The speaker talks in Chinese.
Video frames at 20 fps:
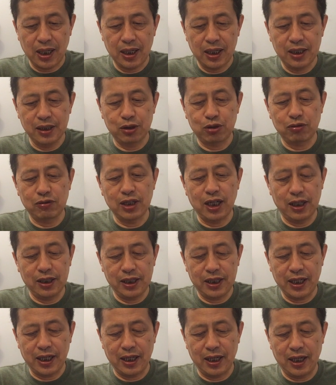很重要
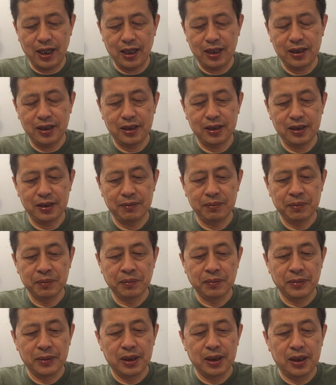一点啊。
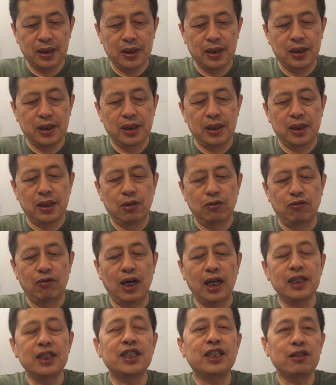
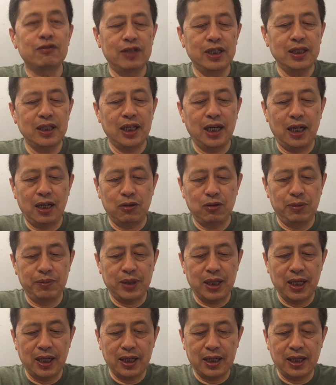网易新闻啊，我
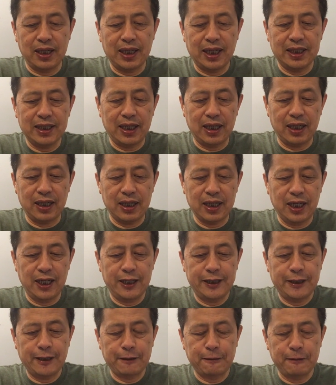们看给大家
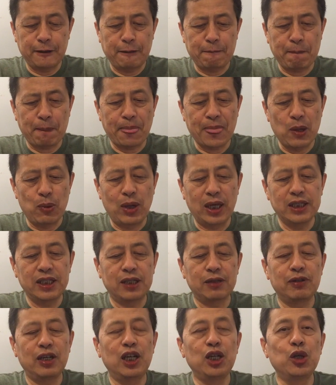看一下对象。网易
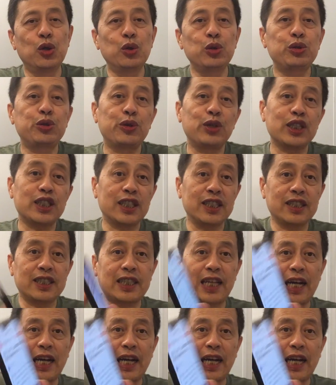新闻留学生